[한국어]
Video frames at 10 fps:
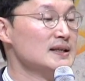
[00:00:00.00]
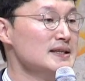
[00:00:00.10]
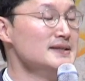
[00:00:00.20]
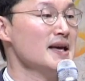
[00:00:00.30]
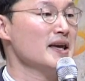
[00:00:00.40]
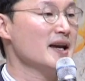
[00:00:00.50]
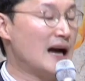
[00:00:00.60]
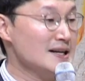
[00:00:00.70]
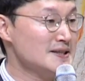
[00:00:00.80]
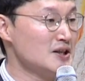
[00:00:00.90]
인생의
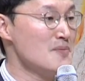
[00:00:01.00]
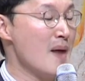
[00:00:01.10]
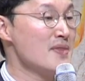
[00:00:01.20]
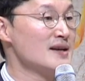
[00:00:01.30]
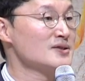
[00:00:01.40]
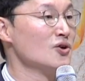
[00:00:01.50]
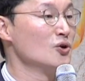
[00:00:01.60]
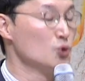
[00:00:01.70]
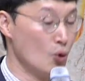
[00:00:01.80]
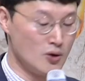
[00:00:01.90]
가시를
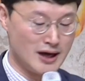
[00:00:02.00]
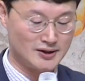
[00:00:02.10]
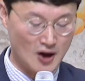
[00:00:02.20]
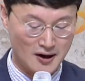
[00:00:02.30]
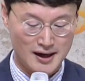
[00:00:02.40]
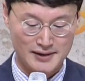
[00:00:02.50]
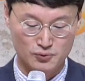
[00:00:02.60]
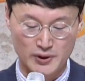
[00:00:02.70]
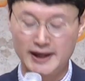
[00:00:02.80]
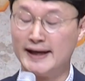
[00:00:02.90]
만나서 놀라 당황한
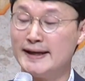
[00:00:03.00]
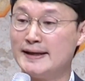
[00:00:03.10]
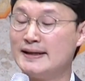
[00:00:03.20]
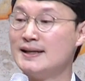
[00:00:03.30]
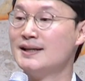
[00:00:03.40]
우리가